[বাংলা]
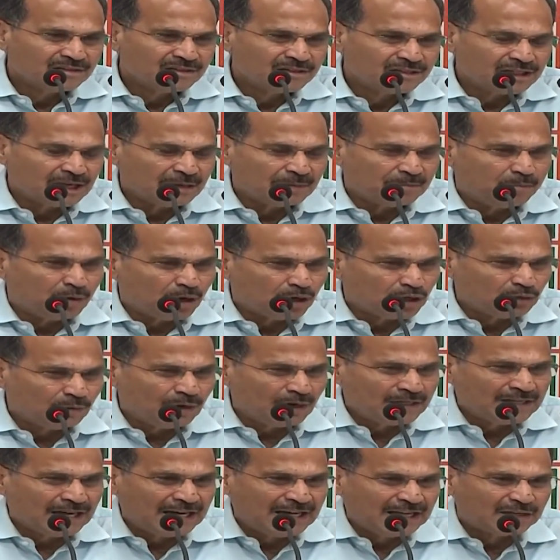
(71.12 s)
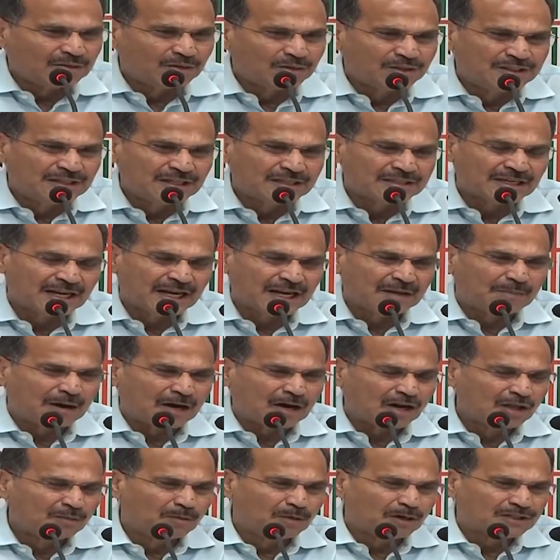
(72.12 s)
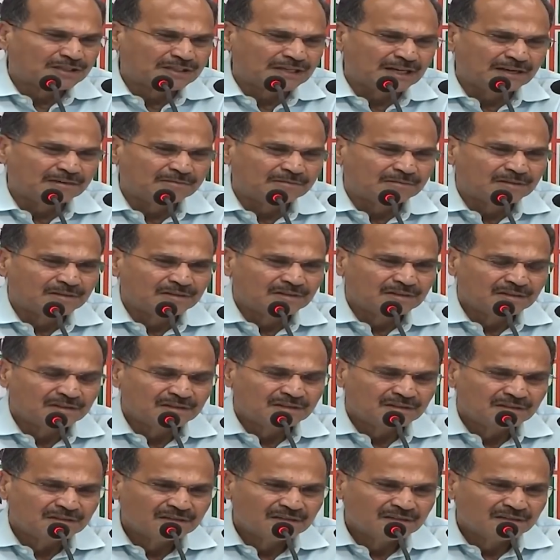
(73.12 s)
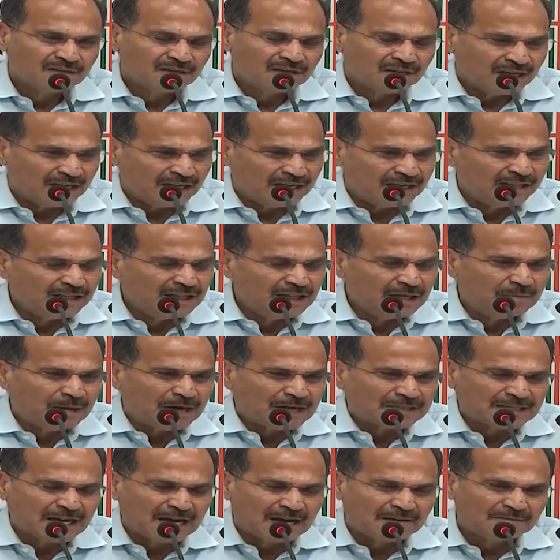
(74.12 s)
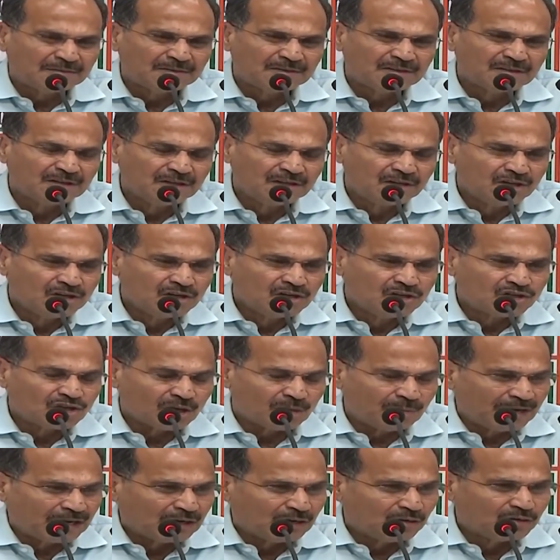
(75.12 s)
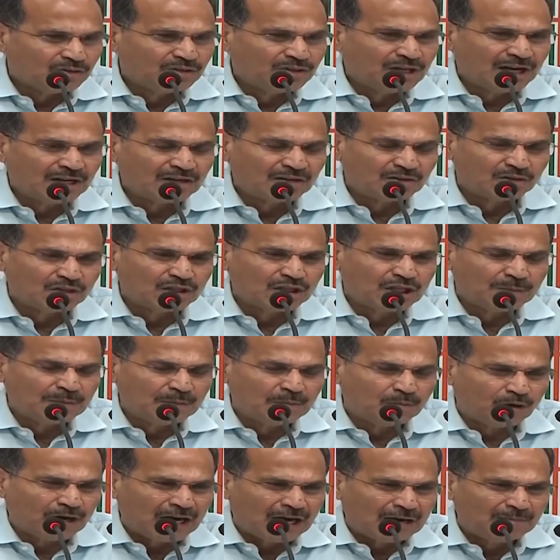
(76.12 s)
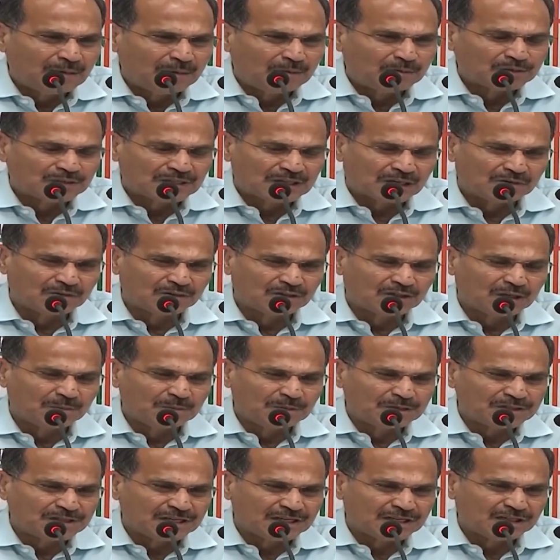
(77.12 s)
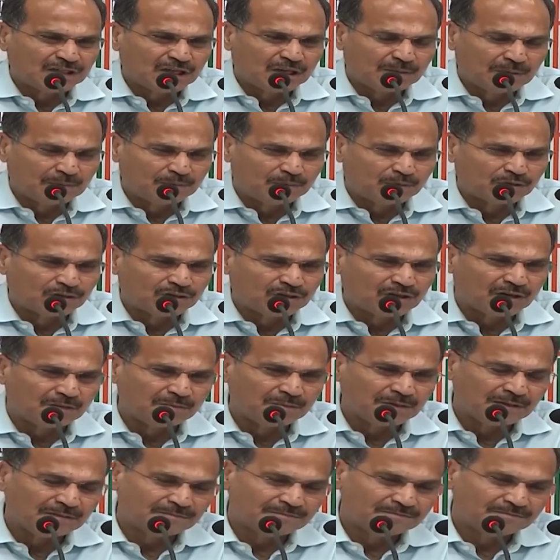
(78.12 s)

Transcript: সে ফতোয়া জারি করছে সারা ভারতবর্ষের হিন্দি ভাষা সবাইকে অধ্যয়ন করতে হবে বলার ব্যবস্থা করতে হবে শিখতে হবে পড়তে হবে